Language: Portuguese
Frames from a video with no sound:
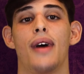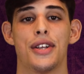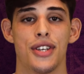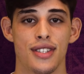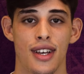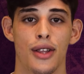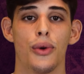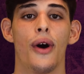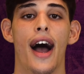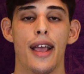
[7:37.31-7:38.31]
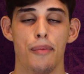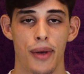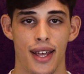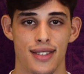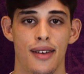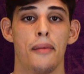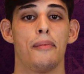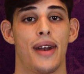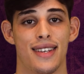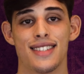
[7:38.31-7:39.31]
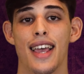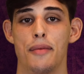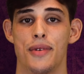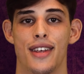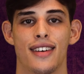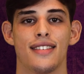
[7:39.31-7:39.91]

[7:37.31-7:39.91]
batizando a empresa para sempre.